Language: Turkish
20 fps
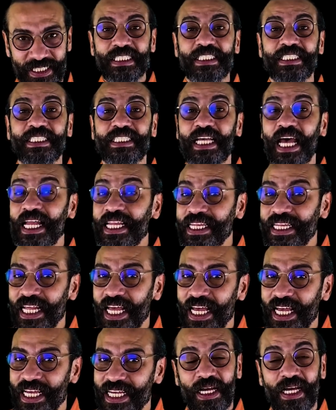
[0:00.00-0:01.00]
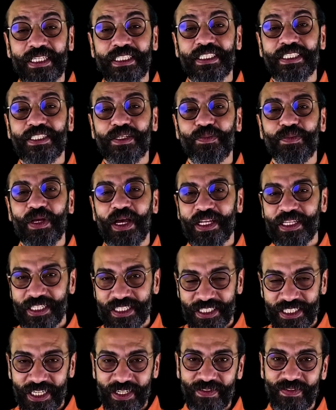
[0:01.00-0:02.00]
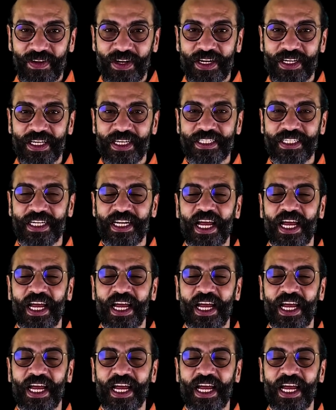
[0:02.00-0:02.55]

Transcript: Sen de aslında bir hadis-i şerif var arkadaşlar.